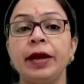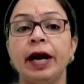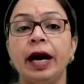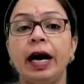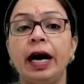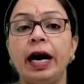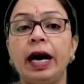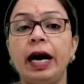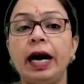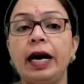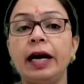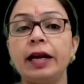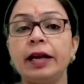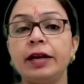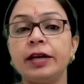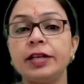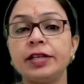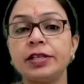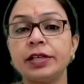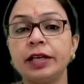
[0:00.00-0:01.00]
are
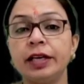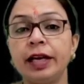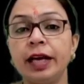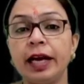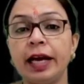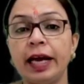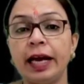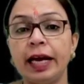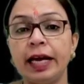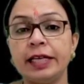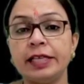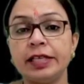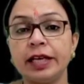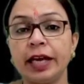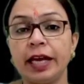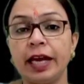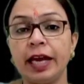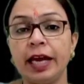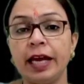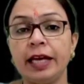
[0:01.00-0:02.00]
written as
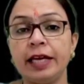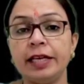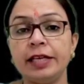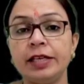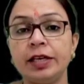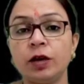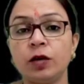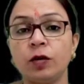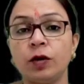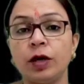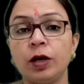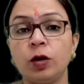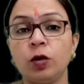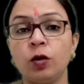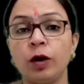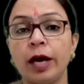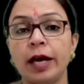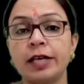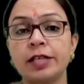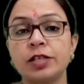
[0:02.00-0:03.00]
a is equal to
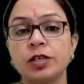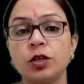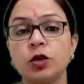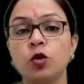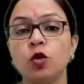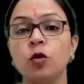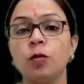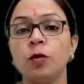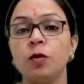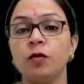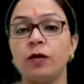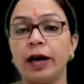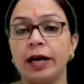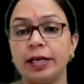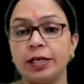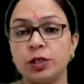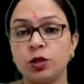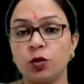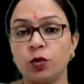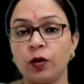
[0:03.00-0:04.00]
x cube
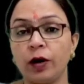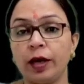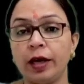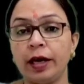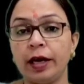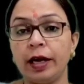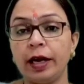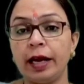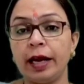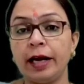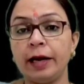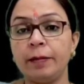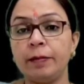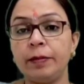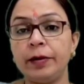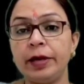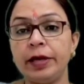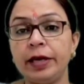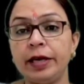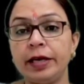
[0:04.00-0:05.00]
y square and
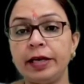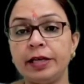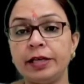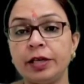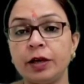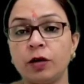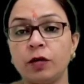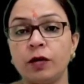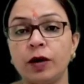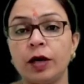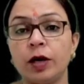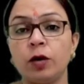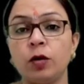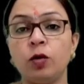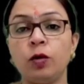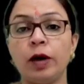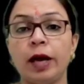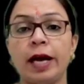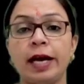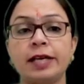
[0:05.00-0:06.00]
b is equal
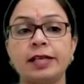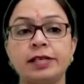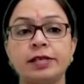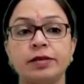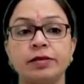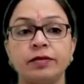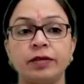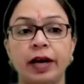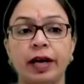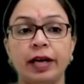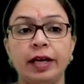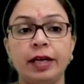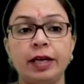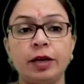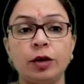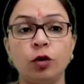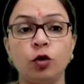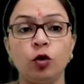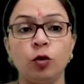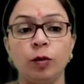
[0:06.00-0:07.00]
to x y
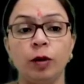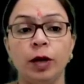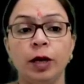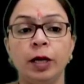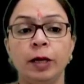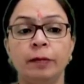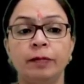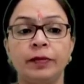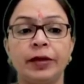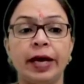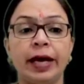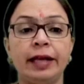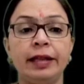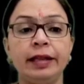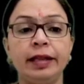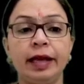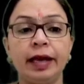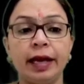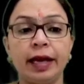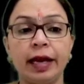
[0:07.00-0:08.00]
cube ध्यान
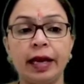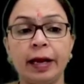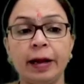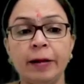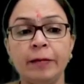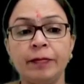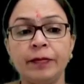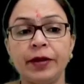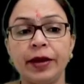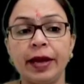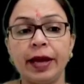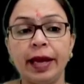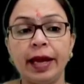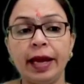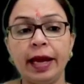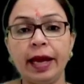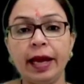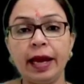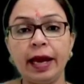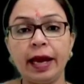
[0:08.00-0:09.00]
देंगे a
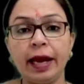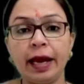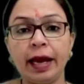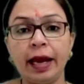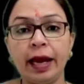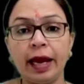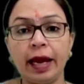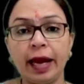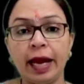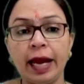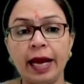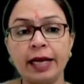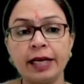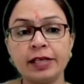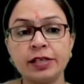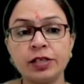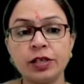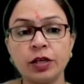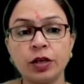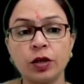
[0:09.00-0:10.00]
है
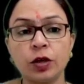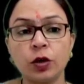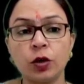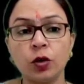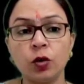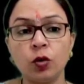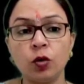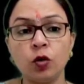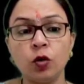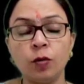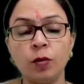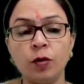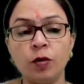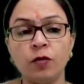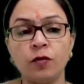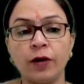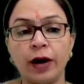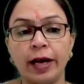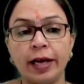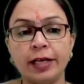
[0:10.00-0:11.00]
x cube
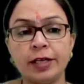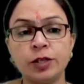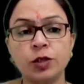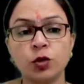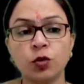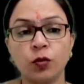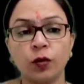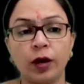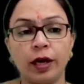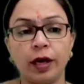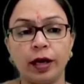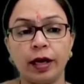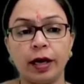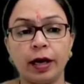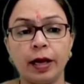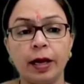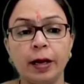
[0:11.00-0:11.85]
y square